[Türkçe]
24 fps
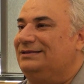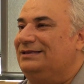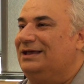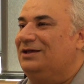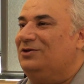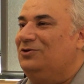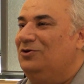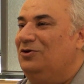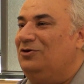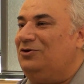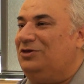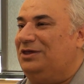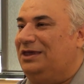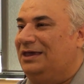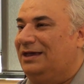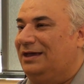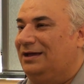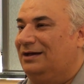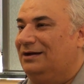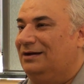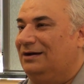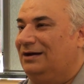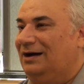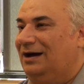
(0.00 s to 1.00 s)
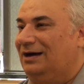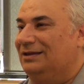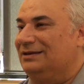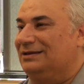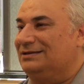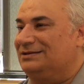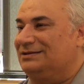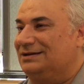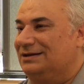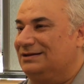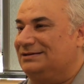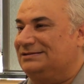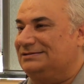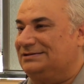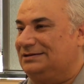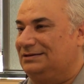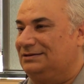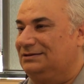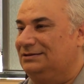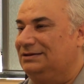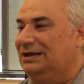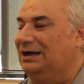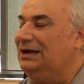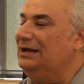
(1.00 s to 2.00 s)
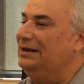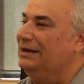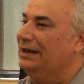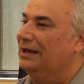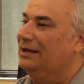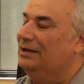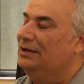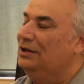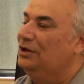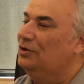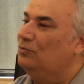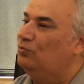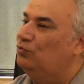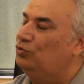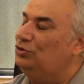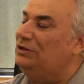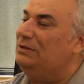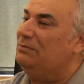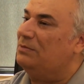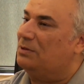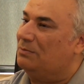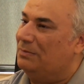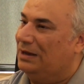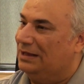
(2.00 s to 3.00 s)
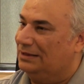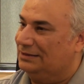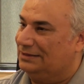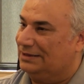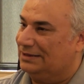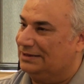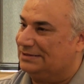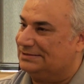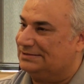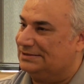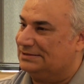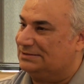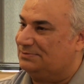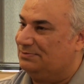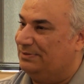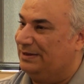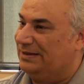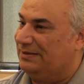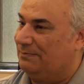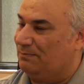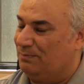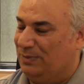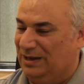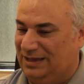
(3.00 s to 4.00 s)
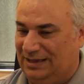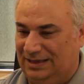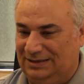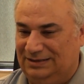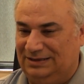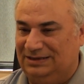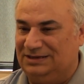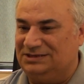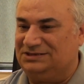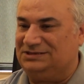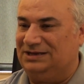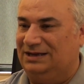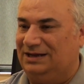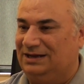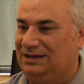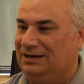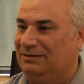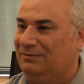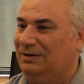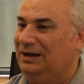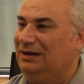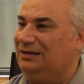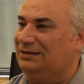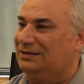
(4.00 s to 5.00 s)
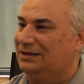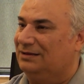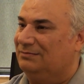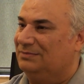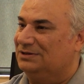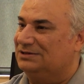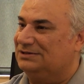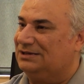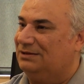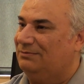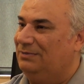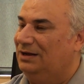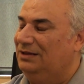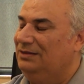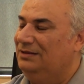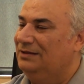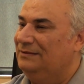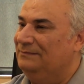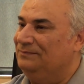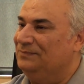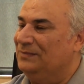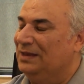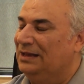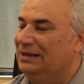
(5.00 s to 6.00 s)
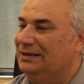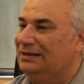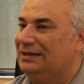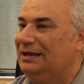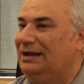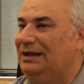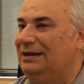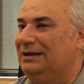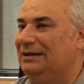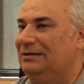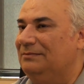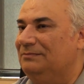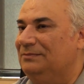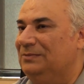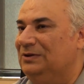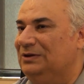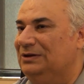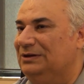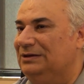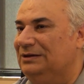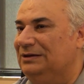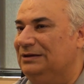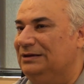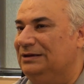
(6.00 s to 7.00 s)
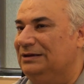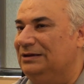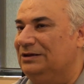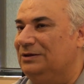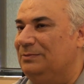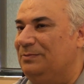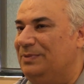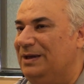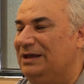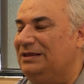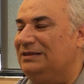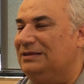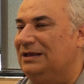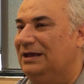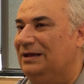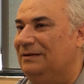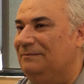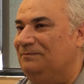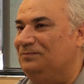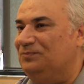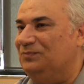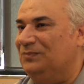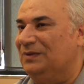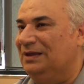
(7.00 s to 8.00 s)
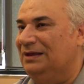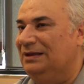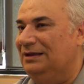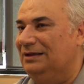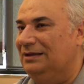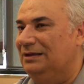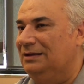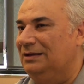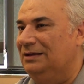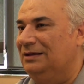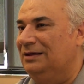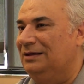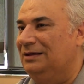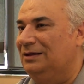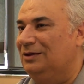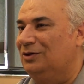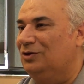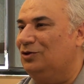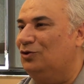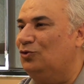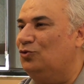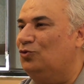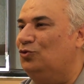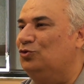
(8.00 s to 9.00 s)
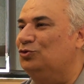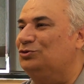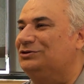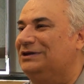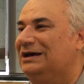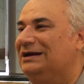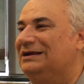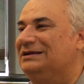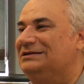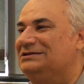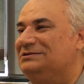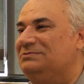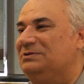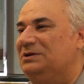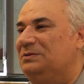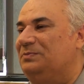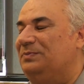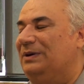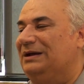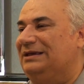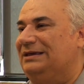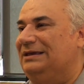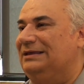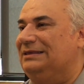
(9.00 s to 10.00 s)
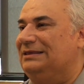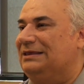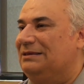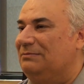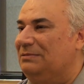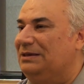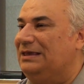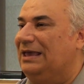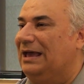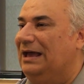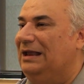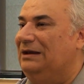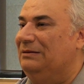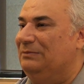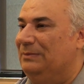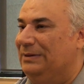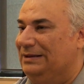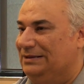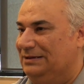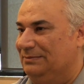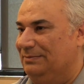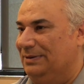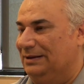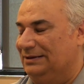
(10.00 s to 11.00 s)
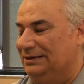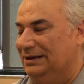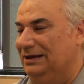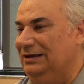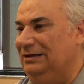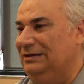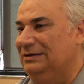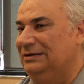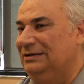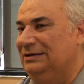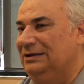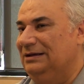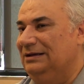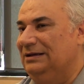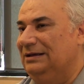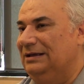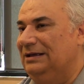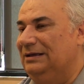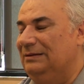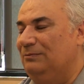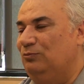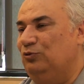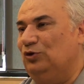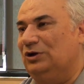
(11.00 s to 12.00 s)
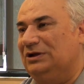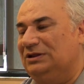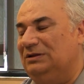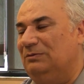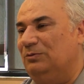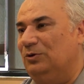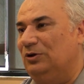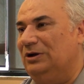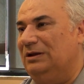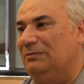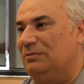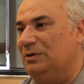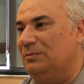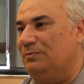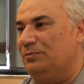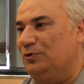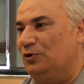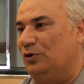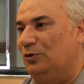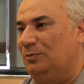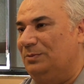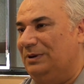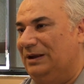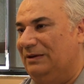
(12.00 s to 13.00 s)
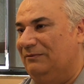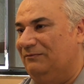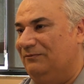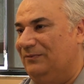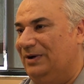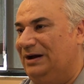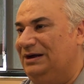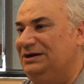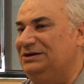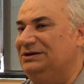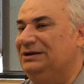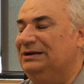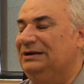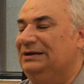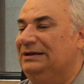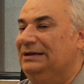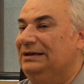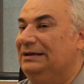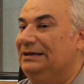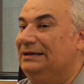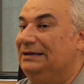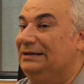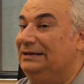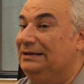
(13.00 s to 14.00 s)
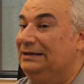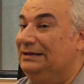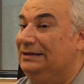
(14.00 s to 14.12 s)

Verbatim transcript: giden yok ki alacaksın. Yani bu da bir mantıksız. Paketin içeriğine baktığımız zaman yani e, pek de e, kurtarıcı bir paket gibi gelmedi bana. E, burada böyle bir problem var. E,